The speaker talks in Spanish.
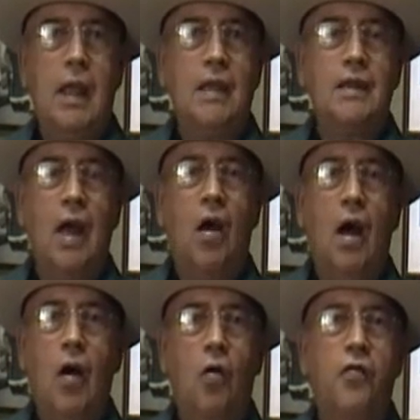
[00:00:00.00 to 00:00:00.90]
que
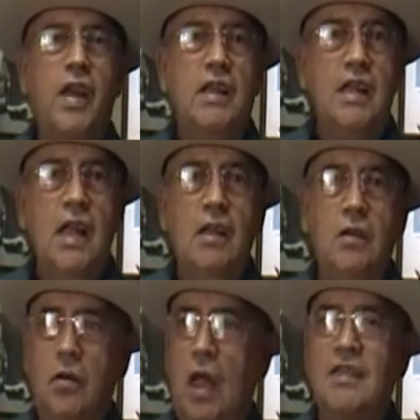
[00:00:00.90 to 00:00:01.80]
estaba
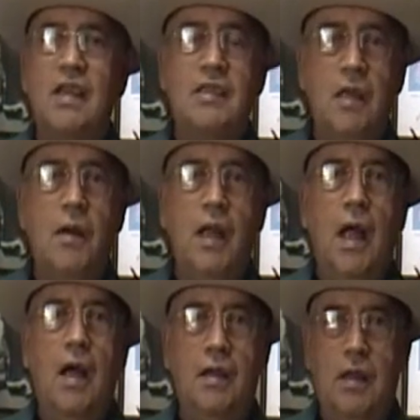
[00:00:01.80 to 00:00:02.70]
ofendiendo la
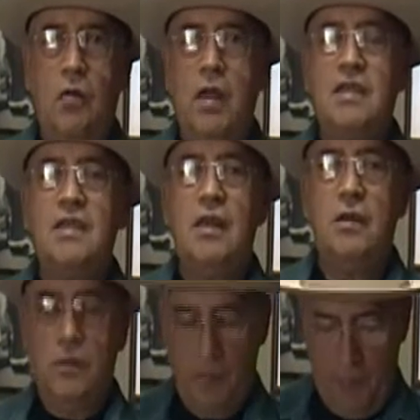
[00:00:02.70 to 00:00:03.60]
sensibilidad de un
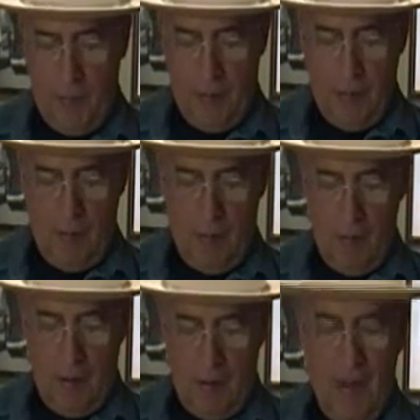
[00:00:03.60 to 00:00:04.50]
exilio.
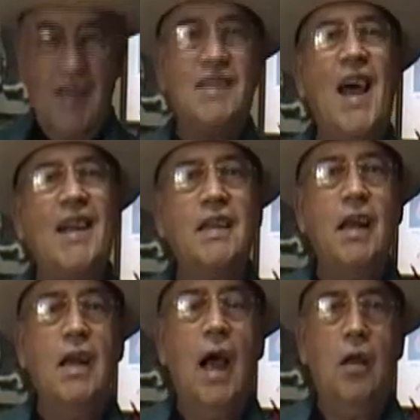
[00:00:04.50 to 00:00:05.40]
Isaac
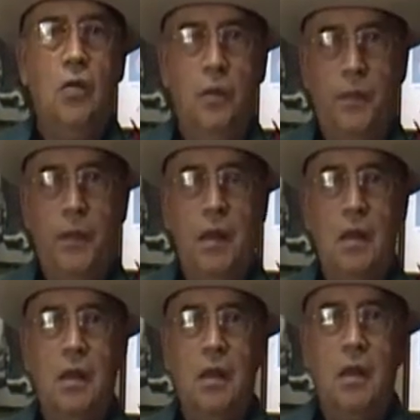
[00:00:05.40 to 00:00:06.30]
Delgado,
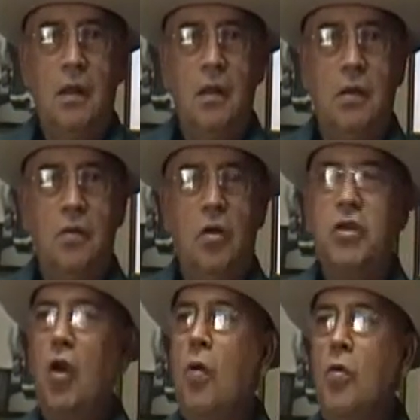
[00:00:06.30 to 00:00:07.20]
donde los